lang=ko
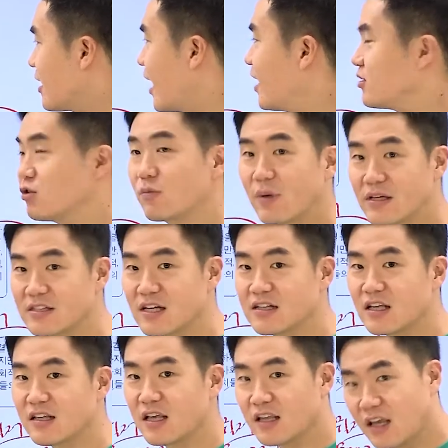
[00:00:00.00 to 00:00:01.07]
다양성
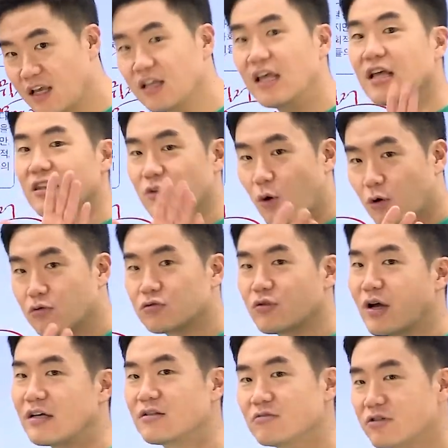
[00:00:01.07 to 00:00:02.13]
배제하냐는 얘기 더욱더
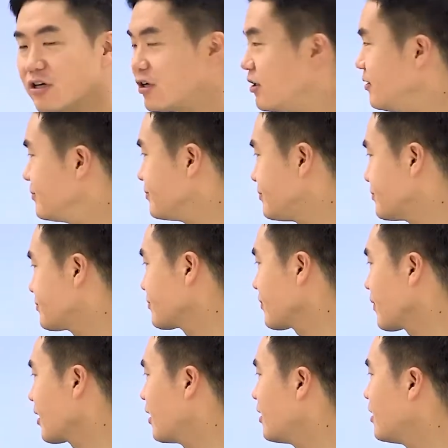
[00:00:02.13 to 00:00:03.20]
아니고요.
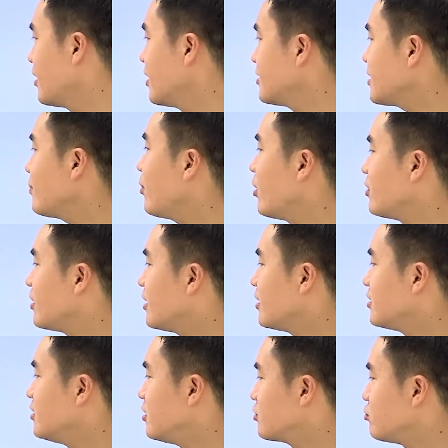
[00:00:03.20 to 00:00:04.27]
3번
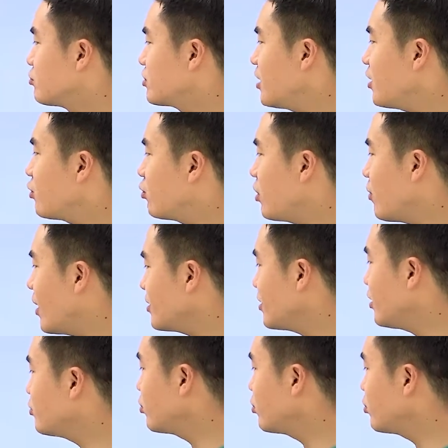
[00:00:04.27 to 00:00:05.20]
국제교류의 확대를